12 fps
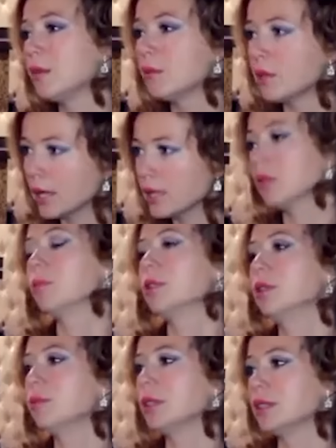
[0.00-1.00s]
В октябре
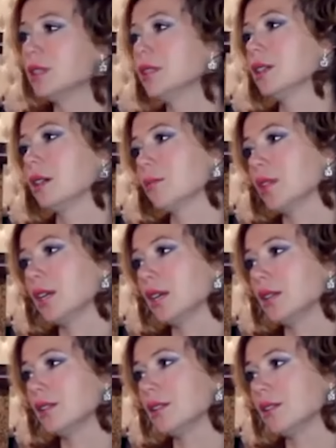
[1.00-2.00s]
актриса появилась на
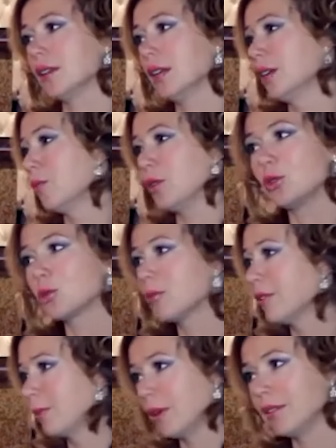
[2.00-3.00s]
концерте Александра
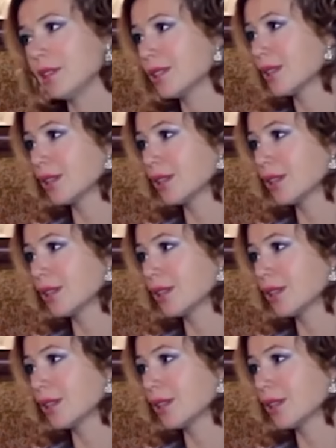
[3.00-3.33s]
Градского,